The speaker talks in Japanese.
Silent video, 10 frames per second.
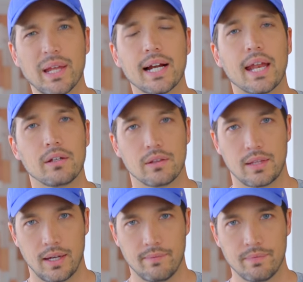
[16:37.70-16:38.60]
められるっ
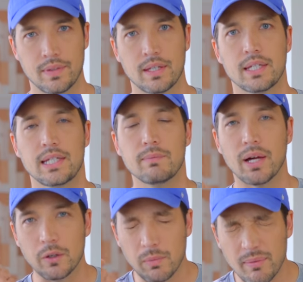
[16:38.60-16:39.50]
て、
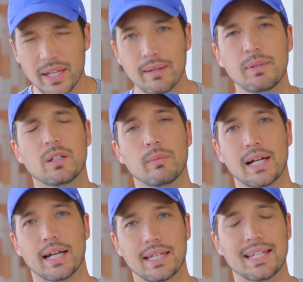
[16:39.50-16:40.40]
今のままで認め
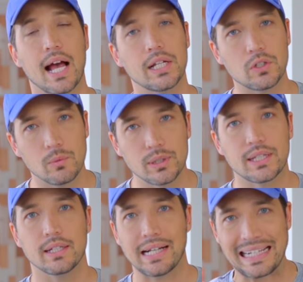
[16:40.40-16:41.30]
られて大丈夫っ
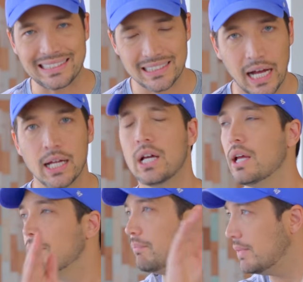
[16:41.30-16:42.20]
ていう価値が
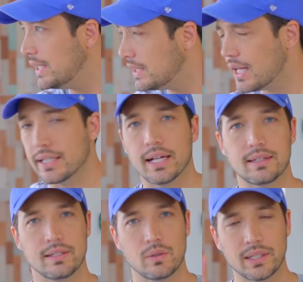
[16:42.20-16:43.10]
みんなにあっ
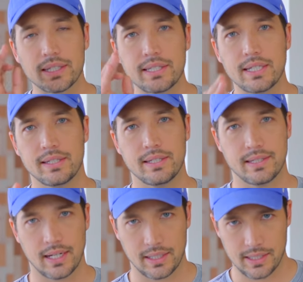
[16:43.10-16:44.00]
て、それが真
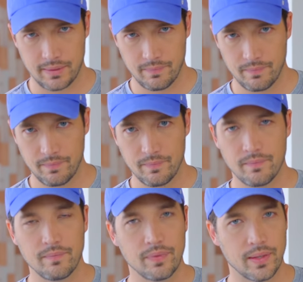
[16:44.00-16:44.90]
実だか
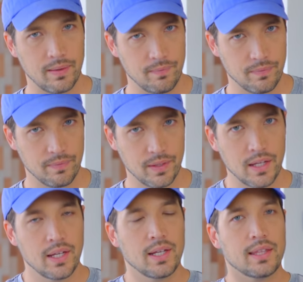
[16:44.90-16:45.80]
ら。ね。
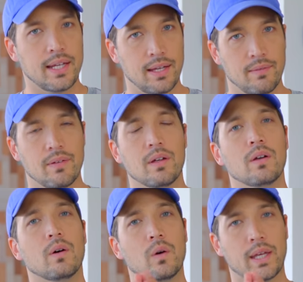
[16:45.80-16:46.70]
で、
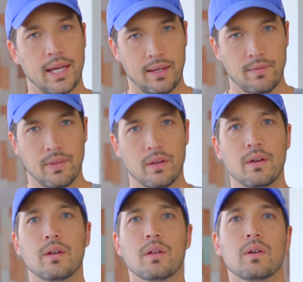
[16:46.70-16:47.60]
OK。
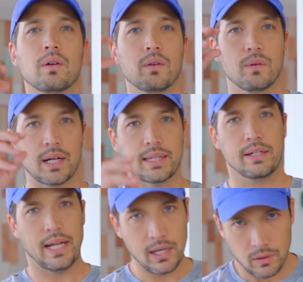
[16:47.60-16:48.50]
わかった
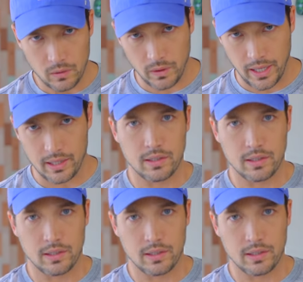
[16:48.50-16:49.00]
よな？これ。